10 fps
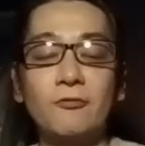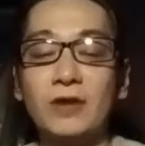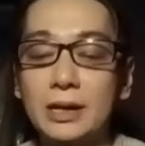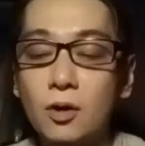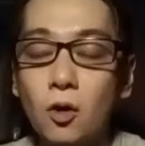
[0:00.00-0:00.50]

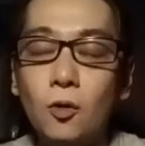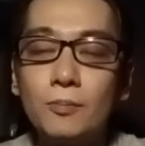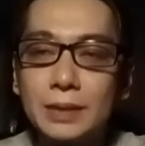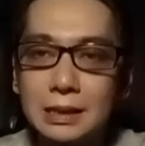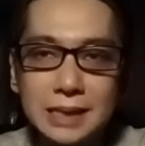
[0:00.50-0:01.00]
Virgo
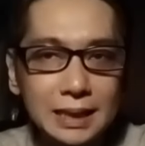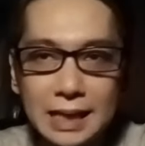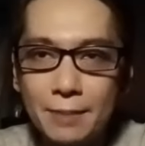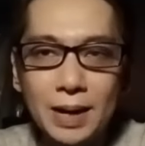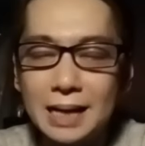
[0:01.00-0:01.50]
saya
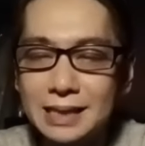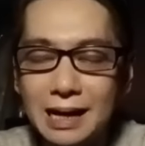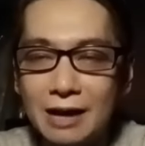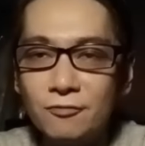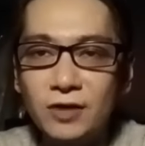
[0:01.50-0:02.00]
tidak
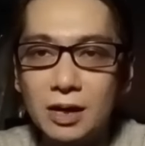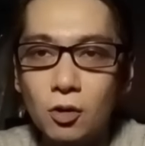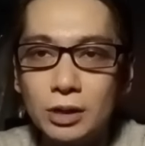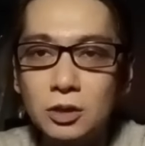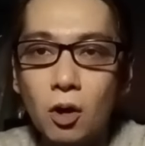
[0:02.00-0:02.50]
mengatakan
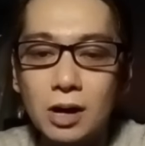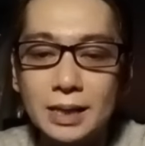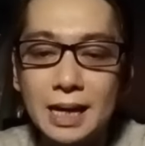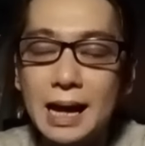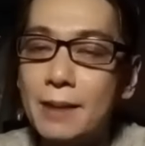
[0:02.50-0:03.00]
Virgo itu
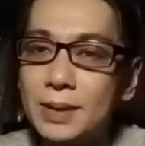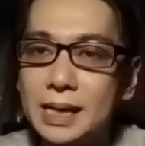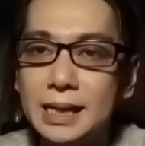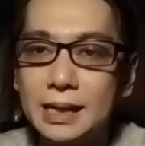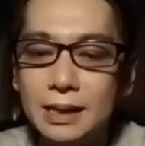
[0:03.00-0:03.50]
orangnya kayak
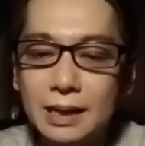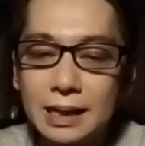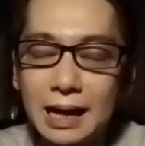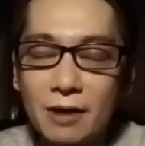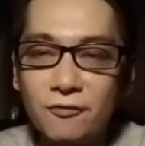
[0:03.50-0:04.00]
begini
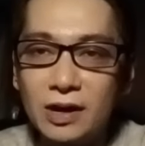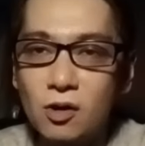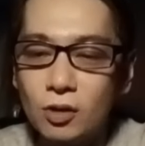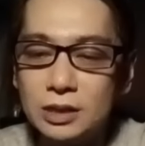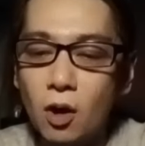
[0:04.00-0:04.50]
karena
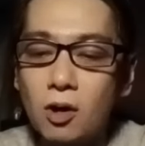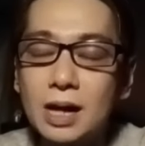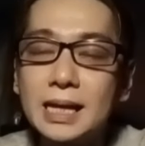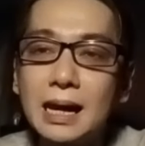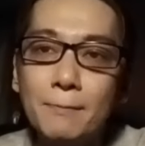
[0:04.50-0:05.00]
Virgo itu
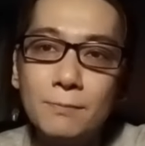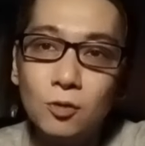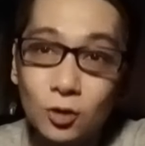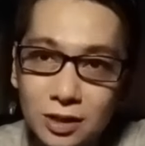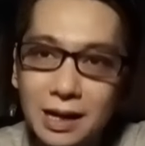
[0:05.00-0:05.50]
orangnya
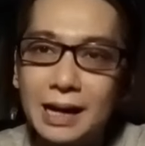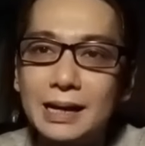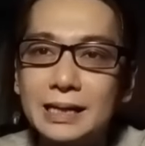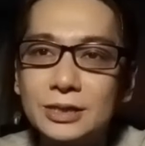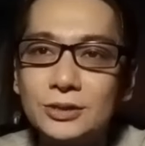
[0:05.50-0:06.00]
lembut kayak
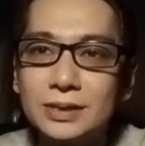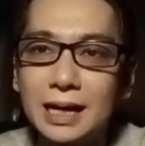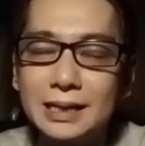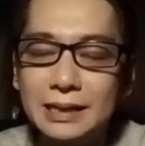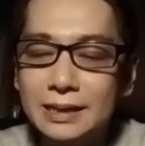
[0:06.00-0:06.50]
gitu
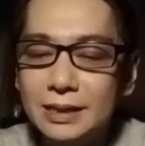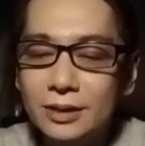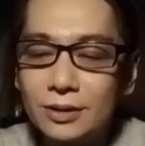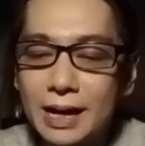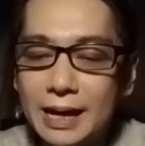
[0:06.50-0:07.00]
kan
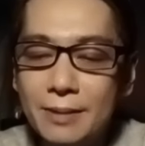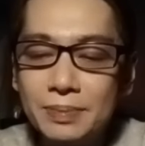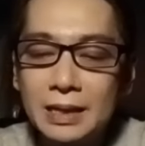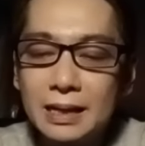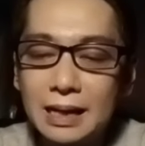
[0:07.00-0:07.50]
oke okay?
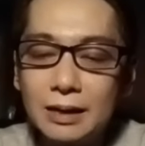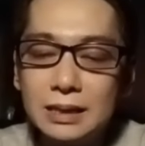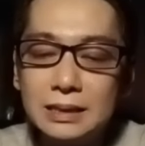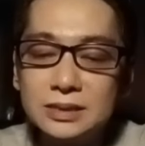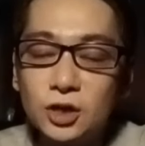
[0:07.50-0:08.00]

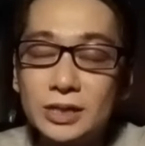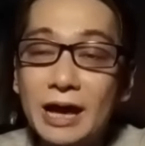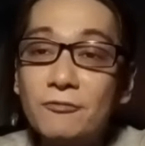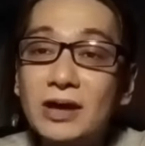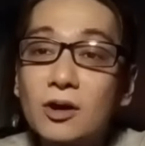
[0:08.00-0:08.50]

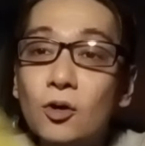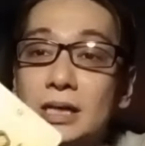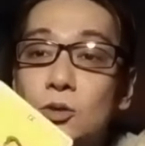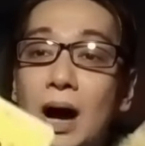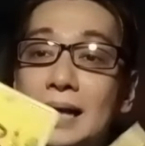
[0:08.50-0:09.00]
zodiak Virgo
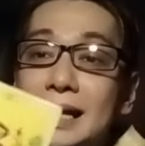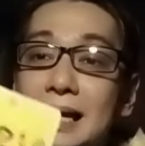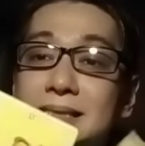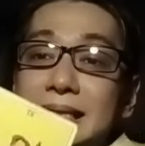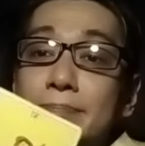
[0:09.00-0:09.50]
itu
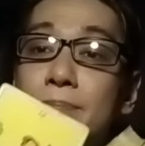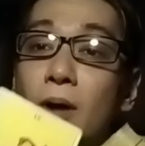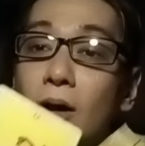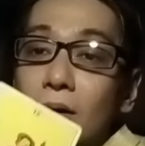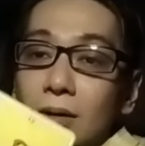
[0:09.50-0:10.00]
hanyalah
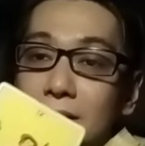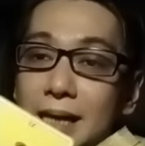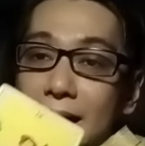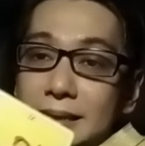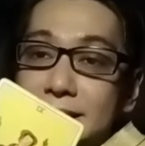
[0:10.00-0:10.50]
simbol
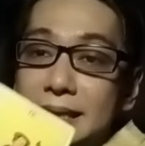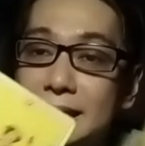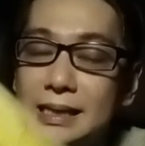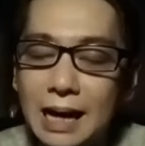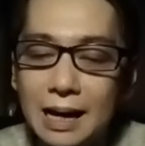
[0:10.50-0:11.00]
dari
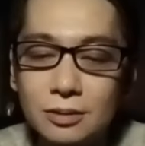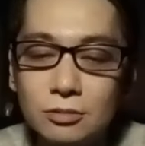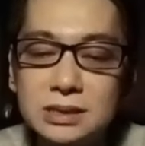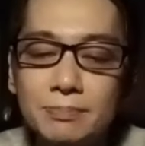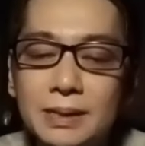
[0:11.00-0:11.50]
si kartu
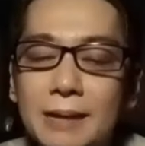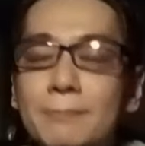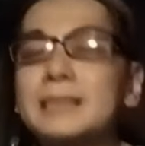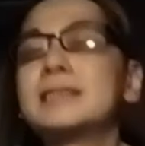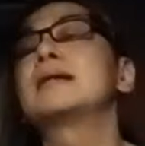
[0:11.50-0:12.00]
9
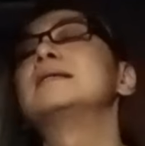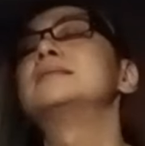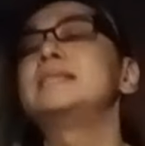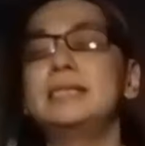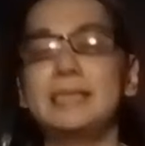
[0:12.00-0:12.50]
pentacles
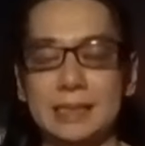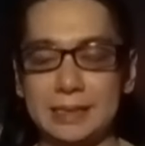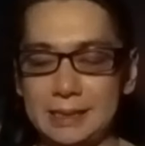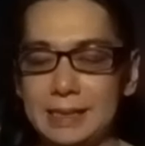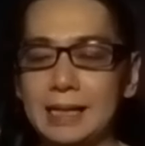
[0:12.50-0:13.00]

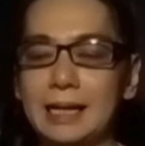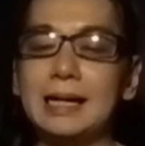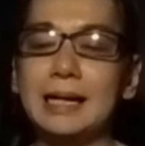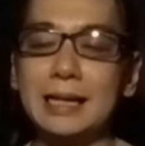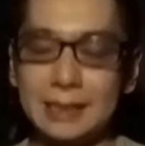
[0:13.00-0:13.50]
ini
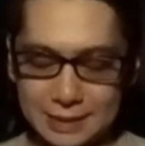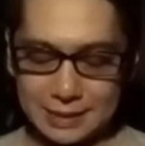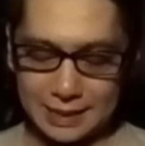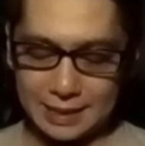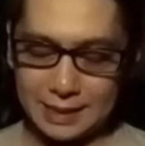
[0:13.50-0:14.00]
ya oke
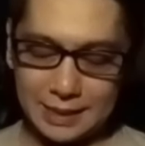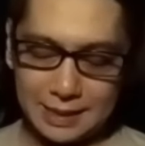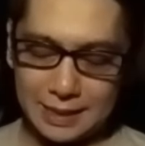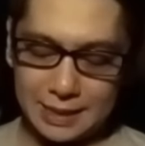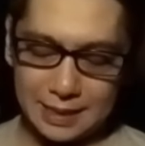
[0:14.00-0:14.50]

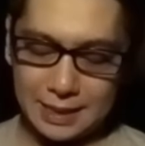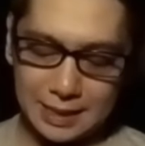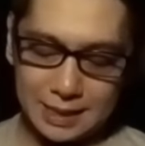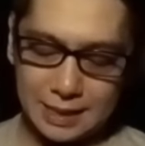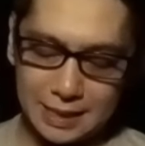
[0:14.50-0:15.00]

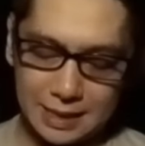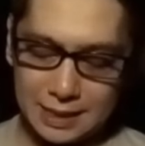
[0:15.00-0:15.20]
okay.